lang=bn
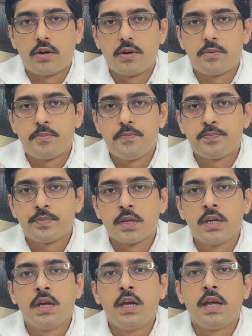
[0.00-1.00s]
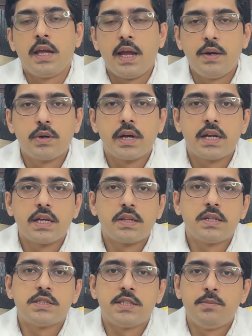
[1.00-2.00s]
হয় এই রোগের
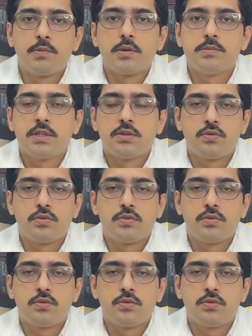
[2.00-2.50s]
ক্ষেত্রে সিমটম যেহেতু